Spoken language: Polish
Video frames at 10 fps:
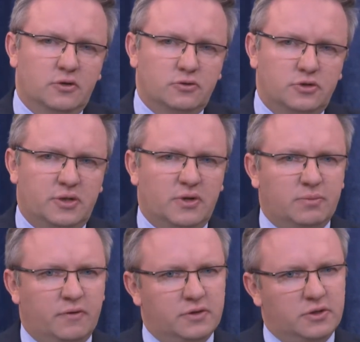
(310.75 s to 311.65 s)
Już dzisiaj mogę
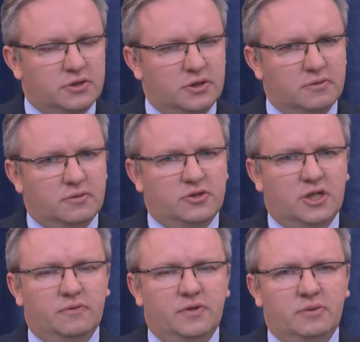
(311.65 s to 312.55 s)
powiedzieć, że
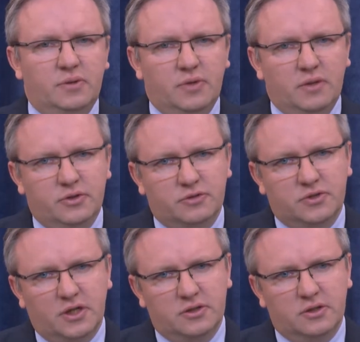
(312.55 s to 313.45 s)
chociażby w najbliższym
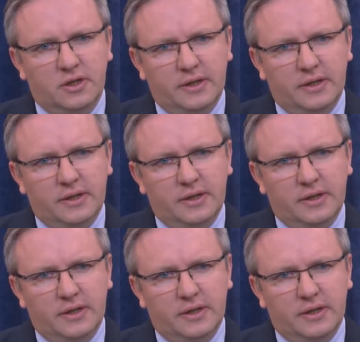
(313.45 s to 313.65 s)
czasie